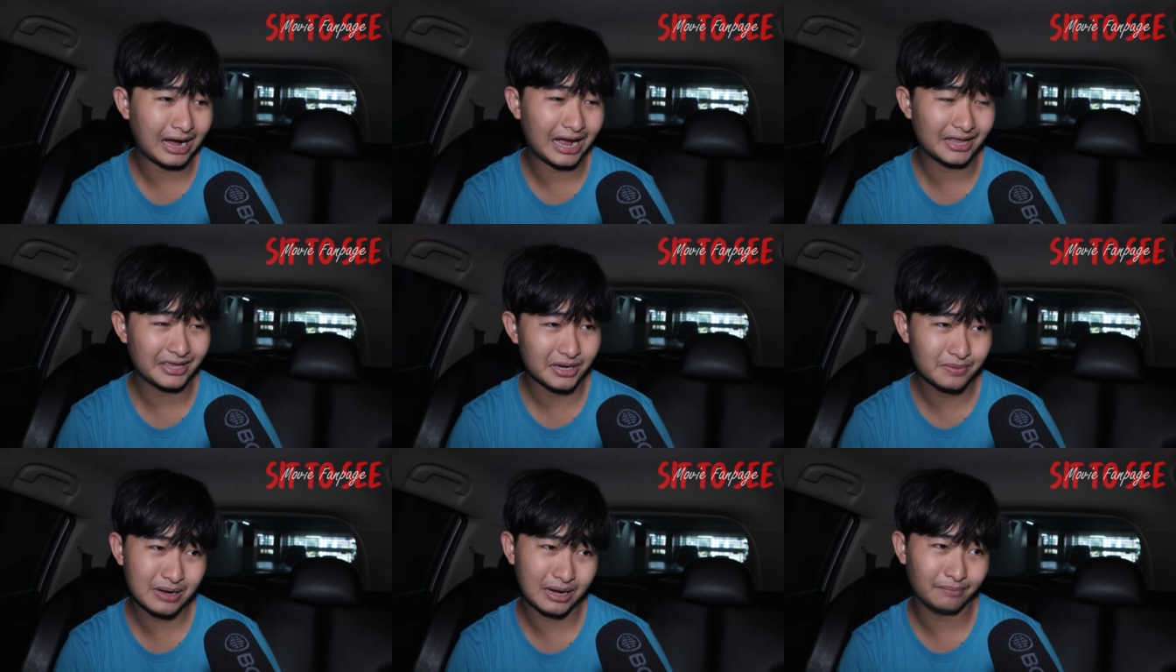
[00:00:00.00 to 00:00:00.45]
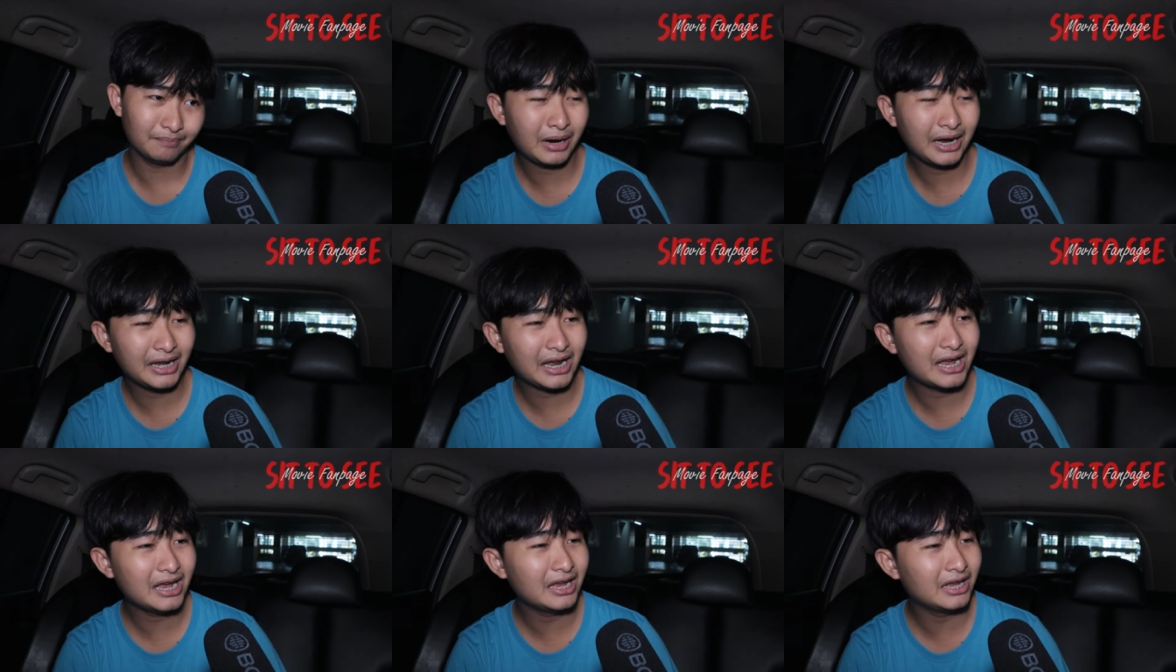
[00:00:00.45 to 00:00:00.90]
อาจจะแบบ
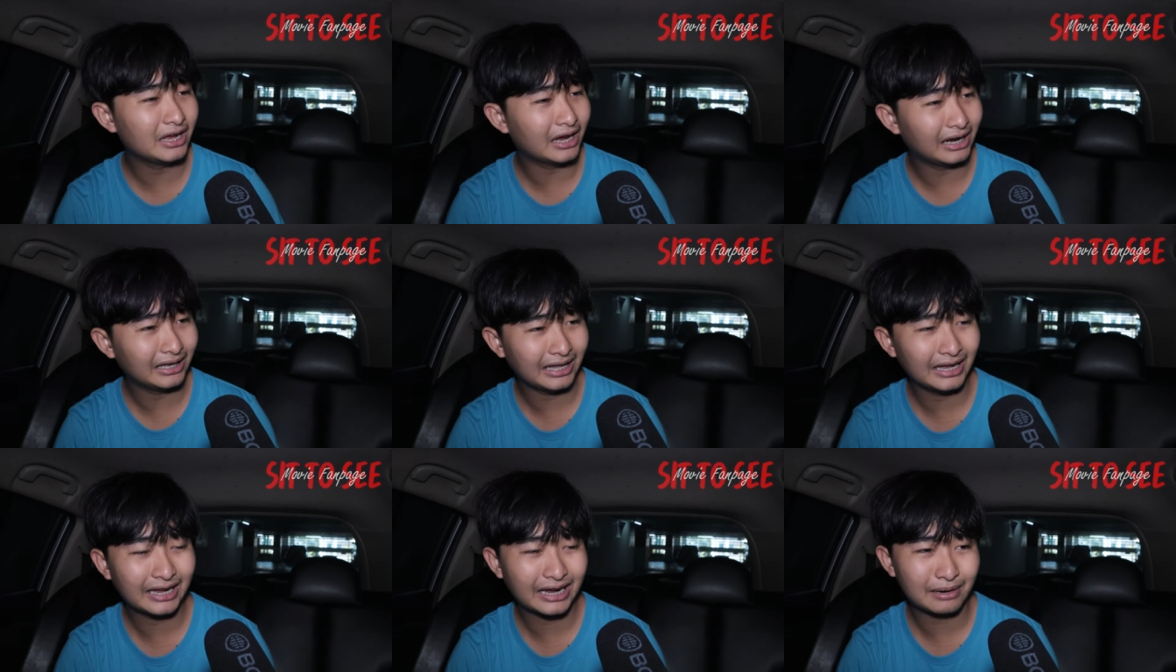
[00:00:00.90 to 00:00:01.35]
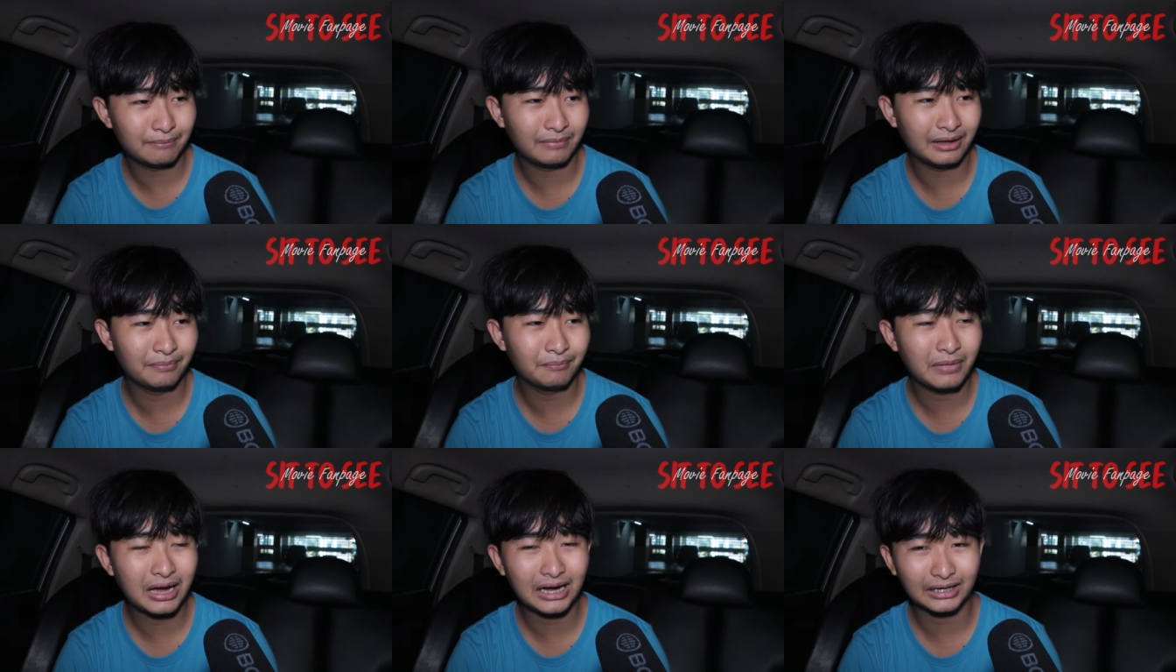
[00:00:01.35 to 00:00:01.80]
ไม่ได้อะไรกับ
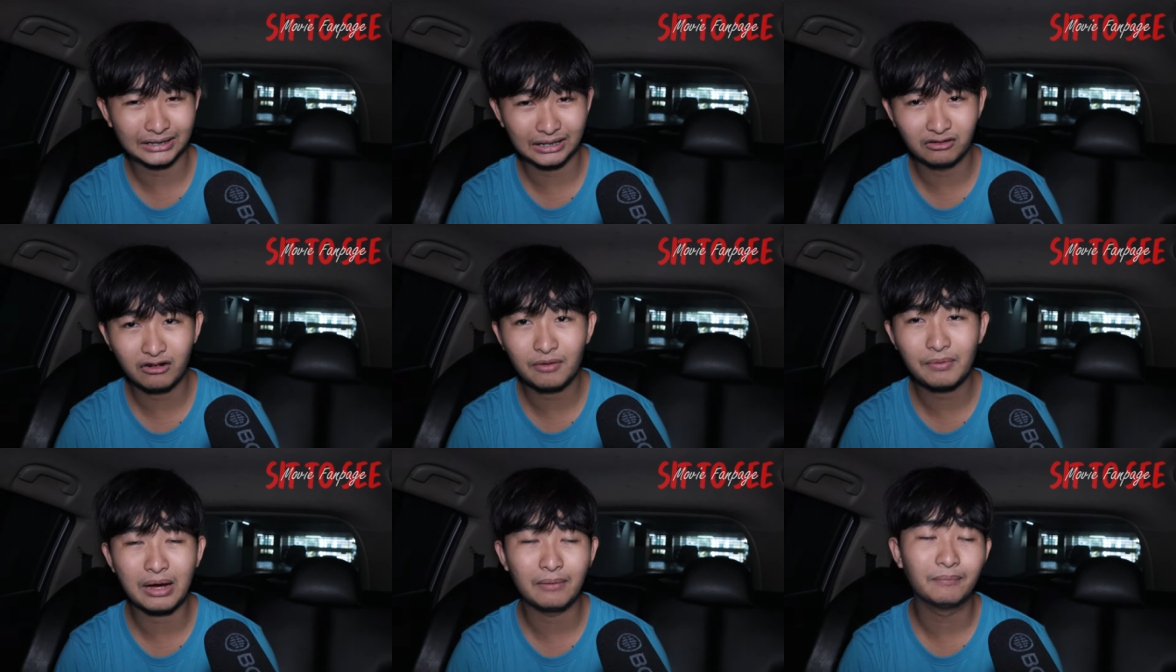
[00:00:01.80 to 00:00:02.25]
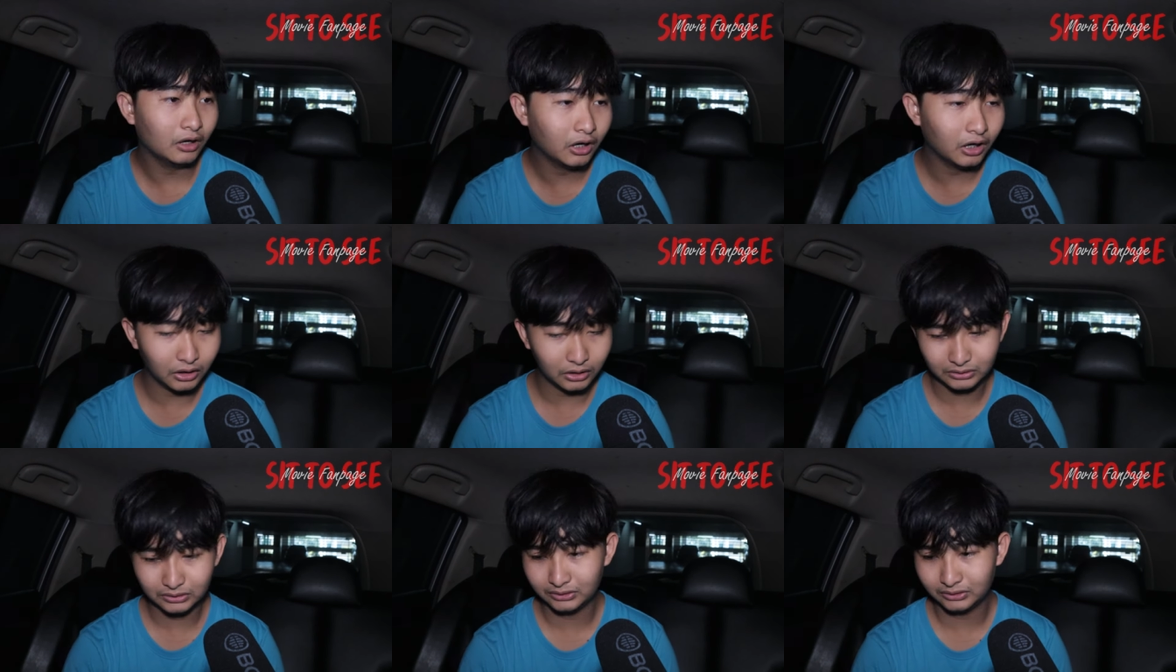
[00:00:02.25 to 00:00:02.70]
มันมาก แต่ว่าแบบเออ